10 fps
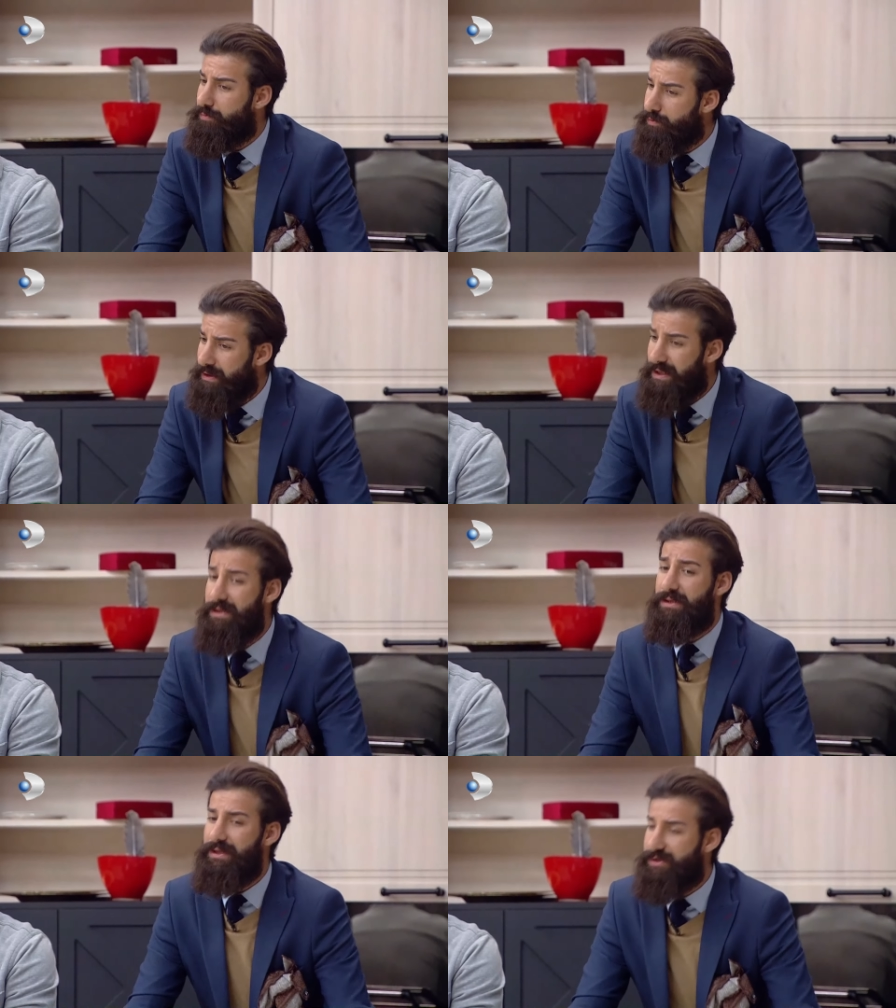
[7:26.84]
burada en
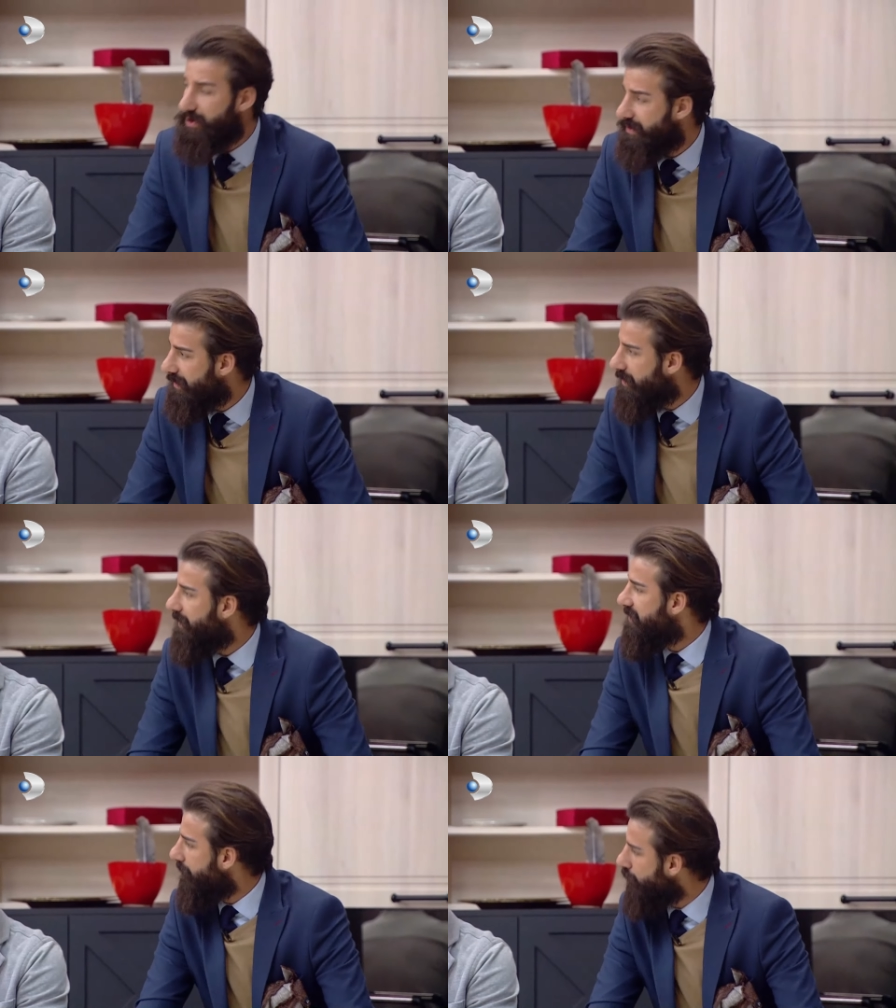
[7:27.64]
kral şekilde de
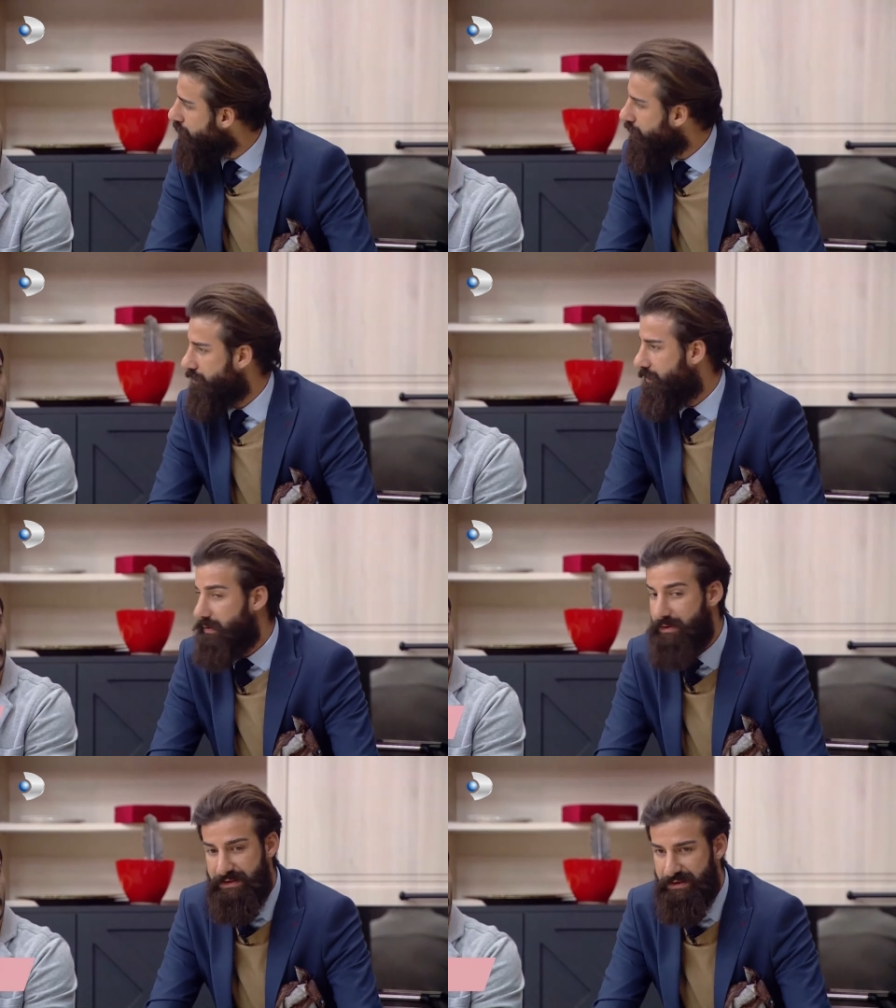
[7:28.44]
ben savundum.
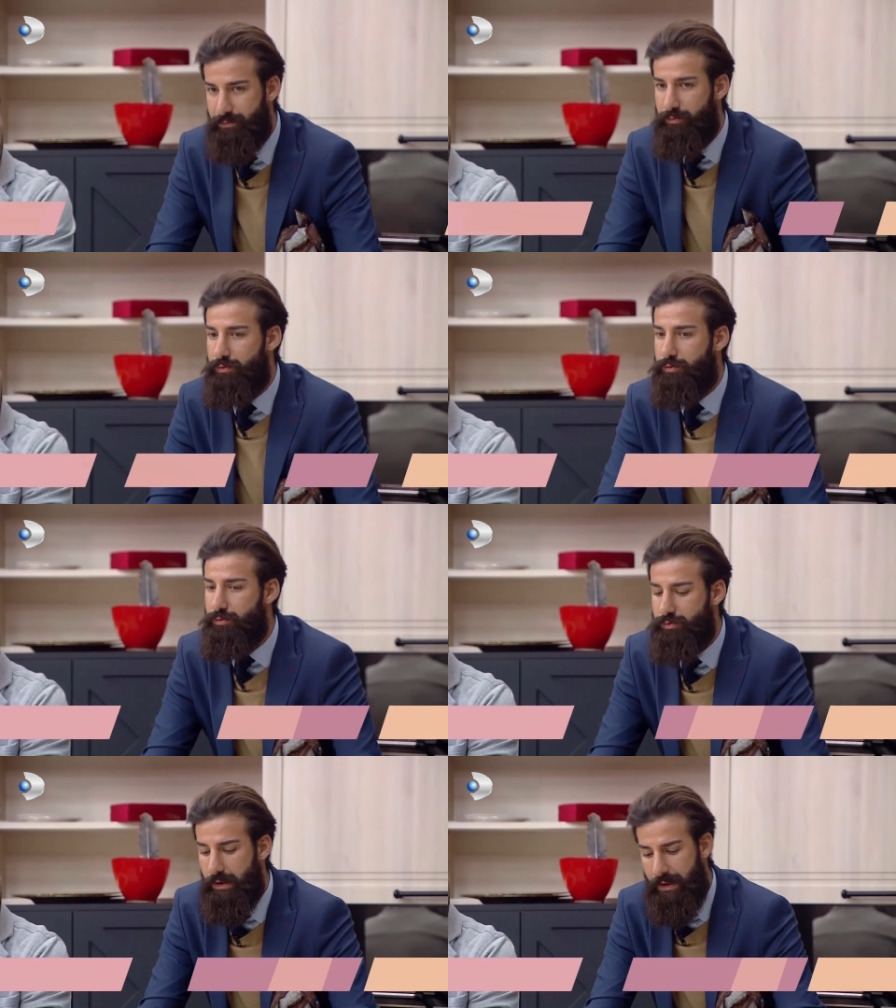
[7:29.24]
Siz de
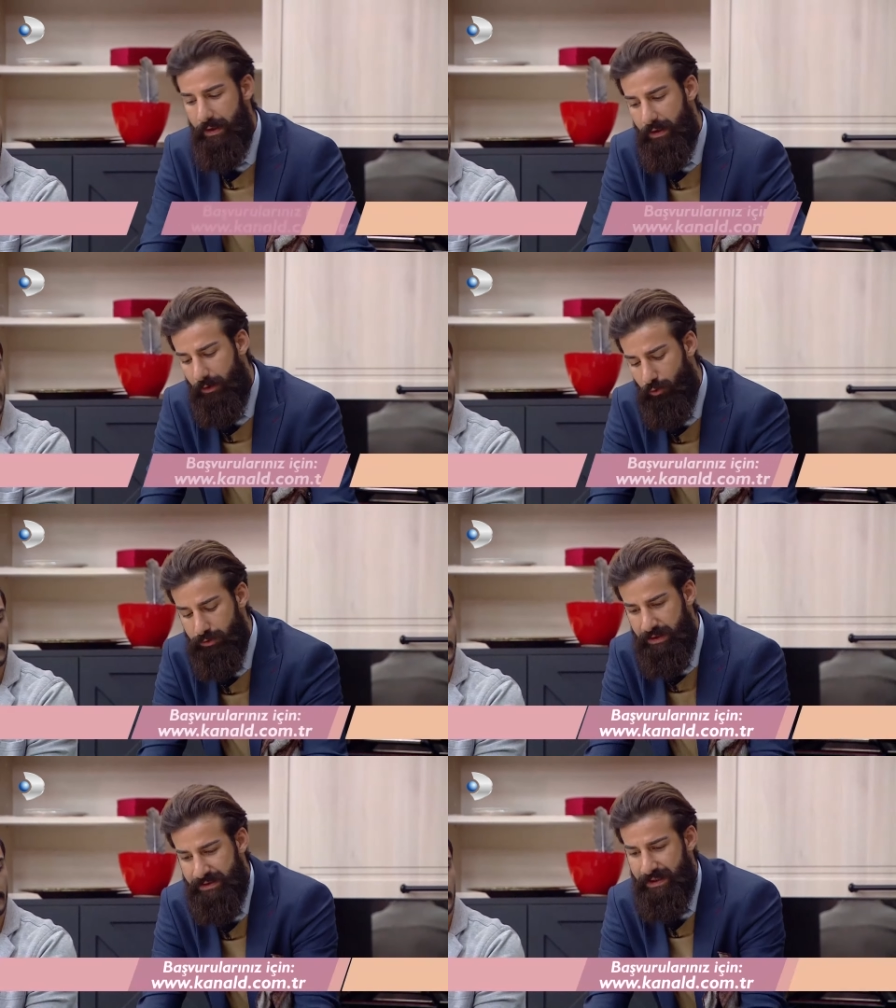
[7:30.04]
biliyorsunuz.
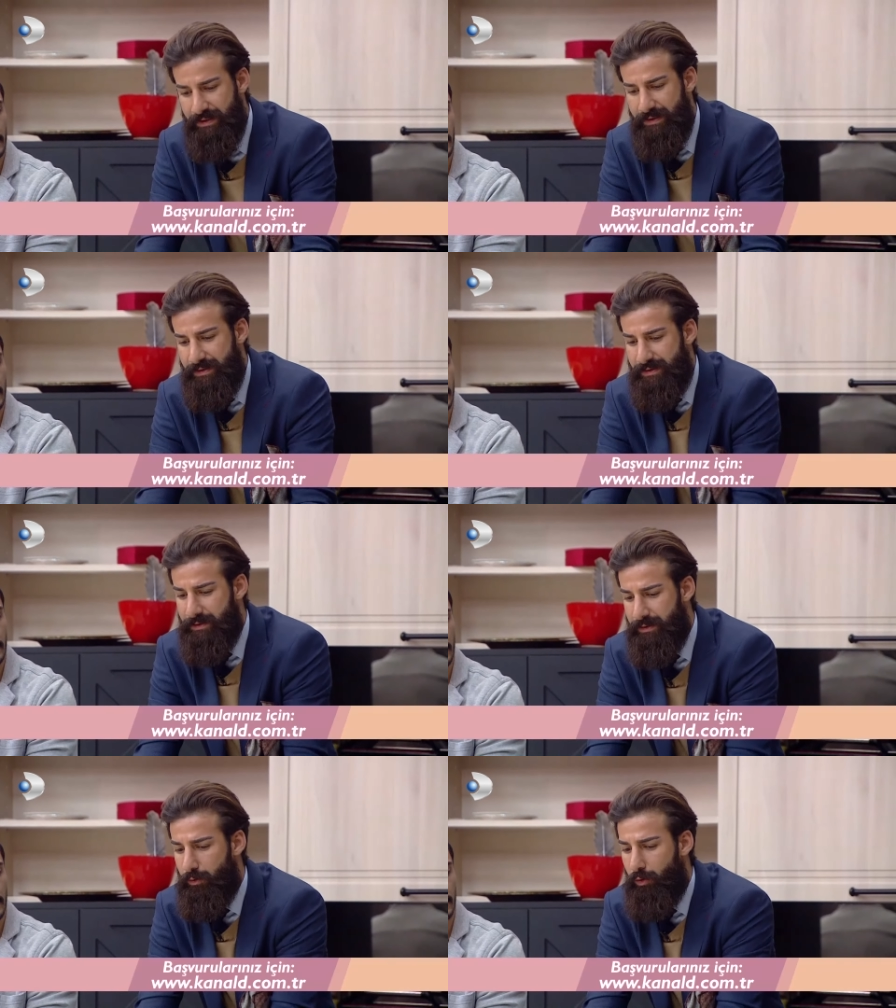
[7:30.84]
Orada
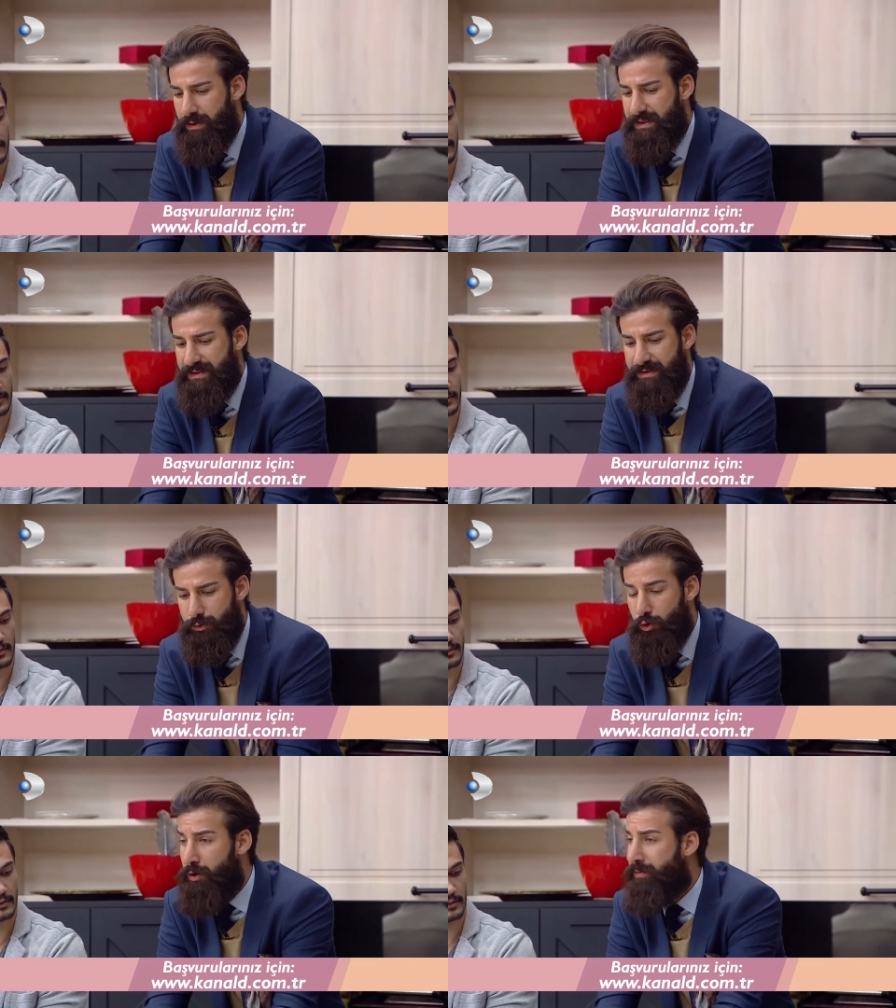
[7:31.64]
hatalıydı. O hatasını
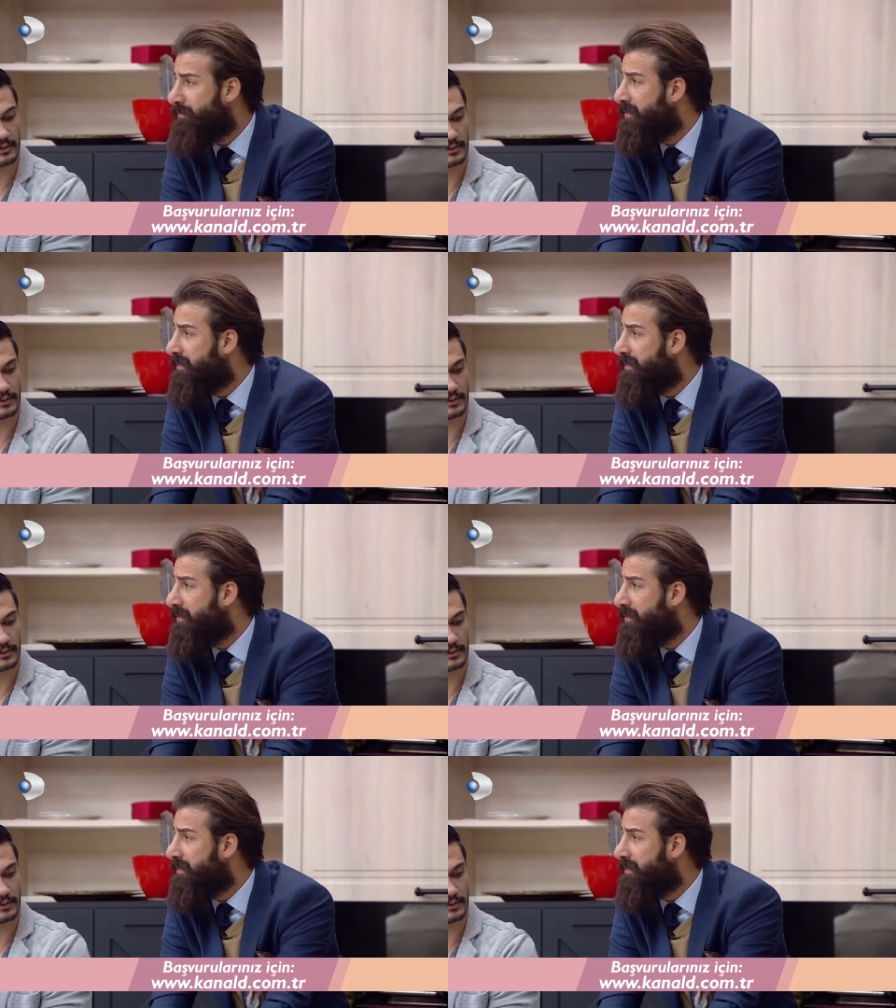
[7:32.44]
söylemem